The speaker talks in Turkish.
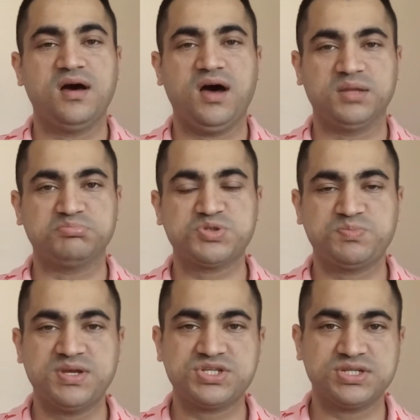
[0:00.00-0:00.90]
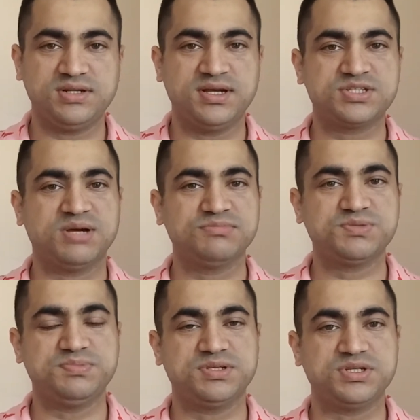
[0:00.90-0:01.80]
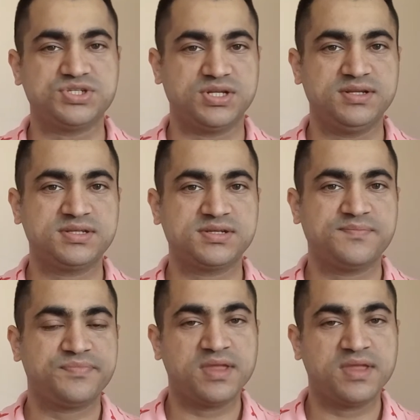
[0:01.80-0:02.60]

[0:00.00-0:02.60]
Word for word: 65 yıl yaşamış bir kişilik.